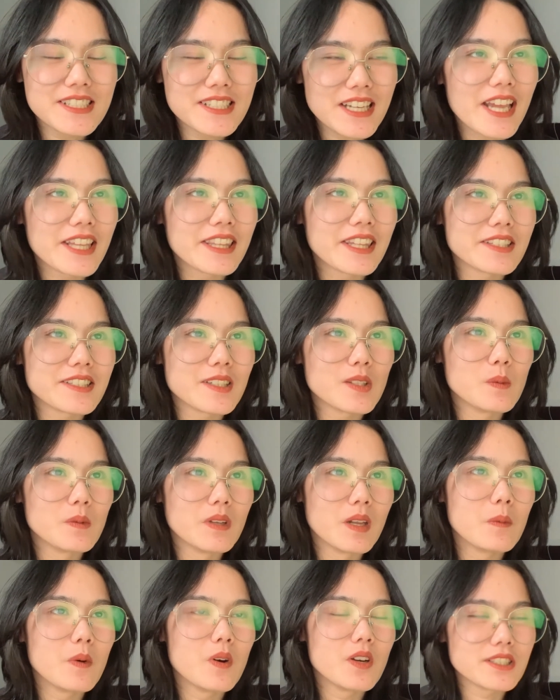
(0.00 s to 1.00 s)
ใช่ แต่สรุป
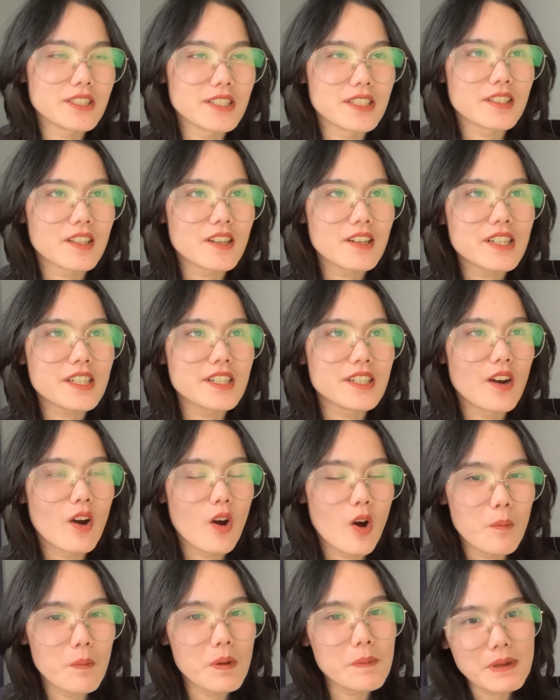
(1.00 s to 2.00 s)
แล้วพอเซิร์ชก็คือ
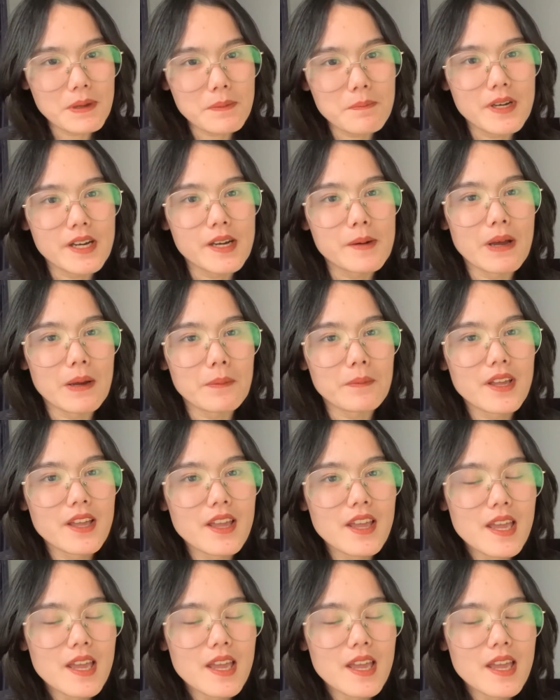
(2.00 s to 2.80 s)
อ๋อมันเป็นเบอร์แบบ